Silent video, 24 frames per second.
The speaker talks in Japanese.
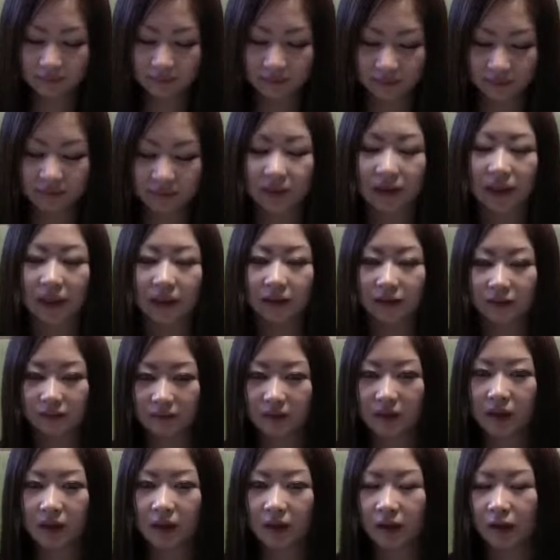シュレック
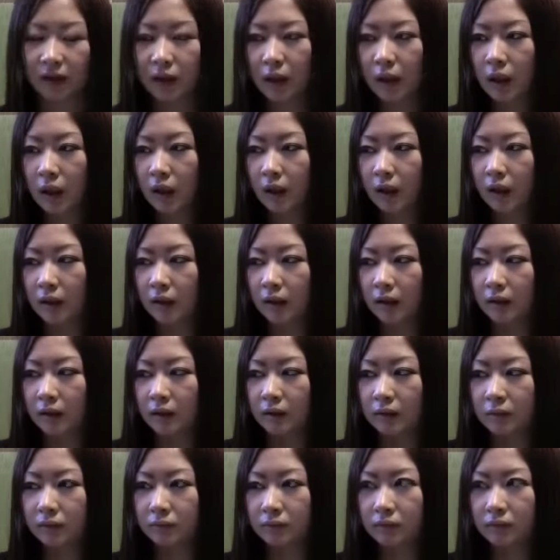は
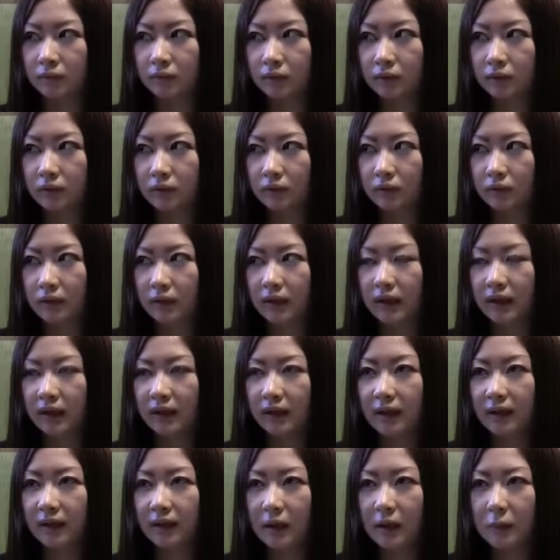うんと映
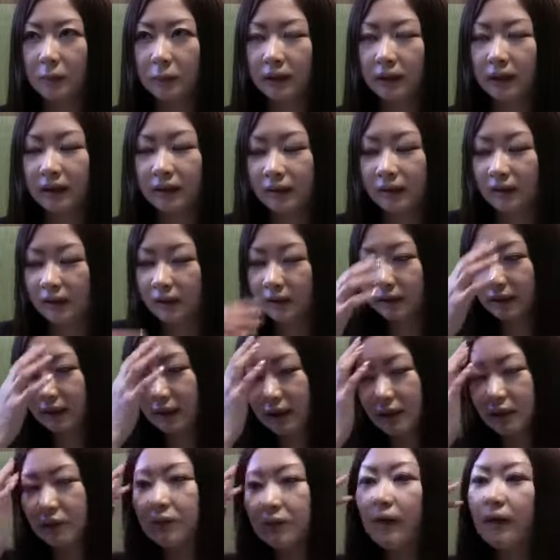画館みたいな感じで
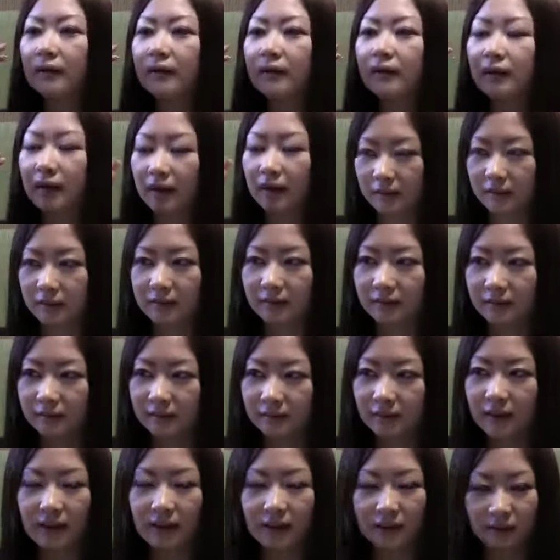座んねん
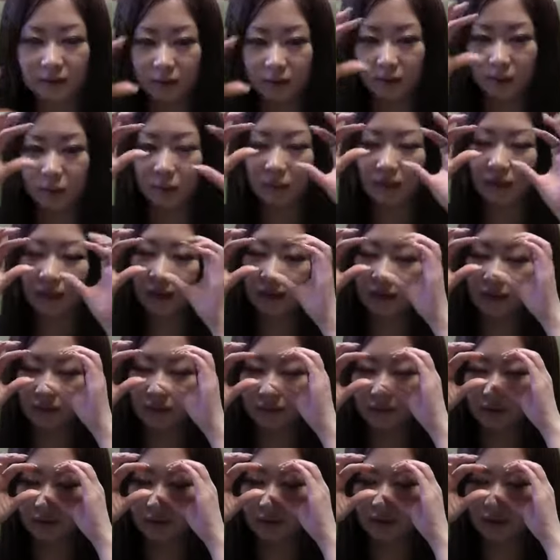でその眼鏡を
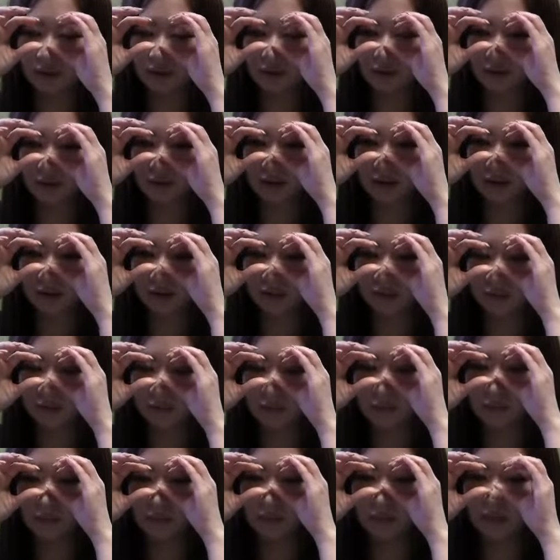かけて
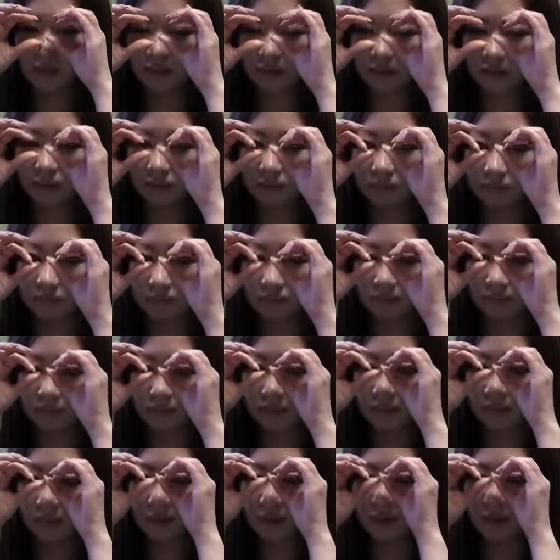
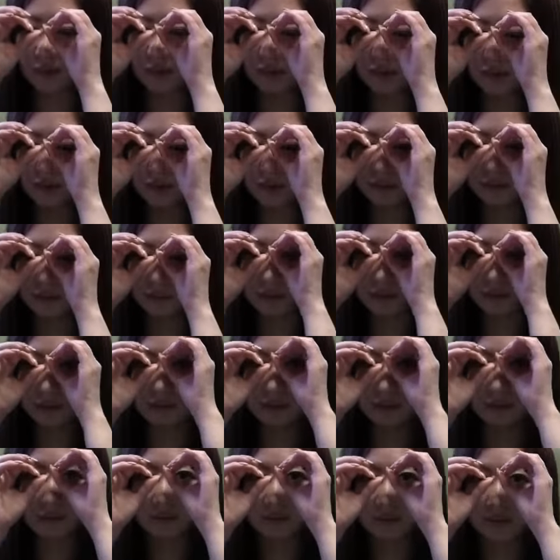
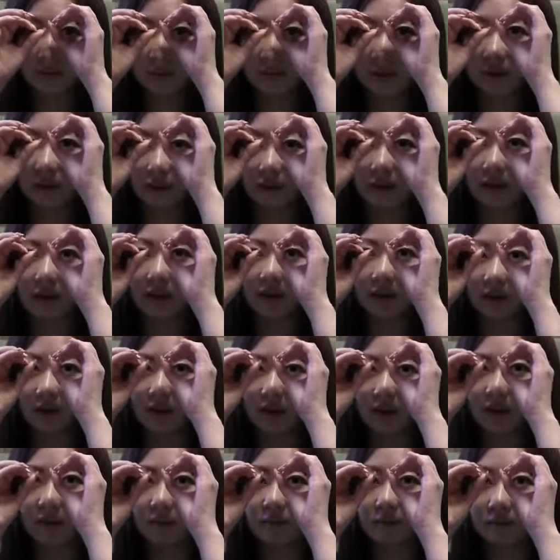4D4D やったっけ
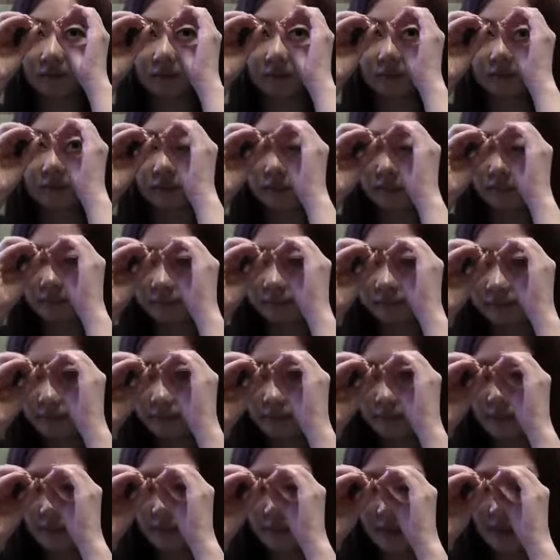
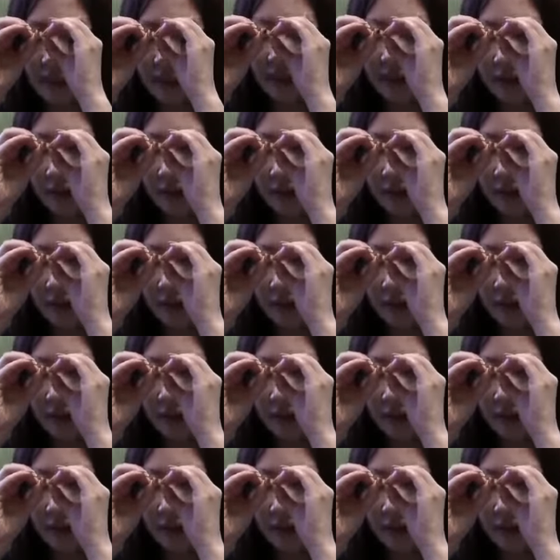で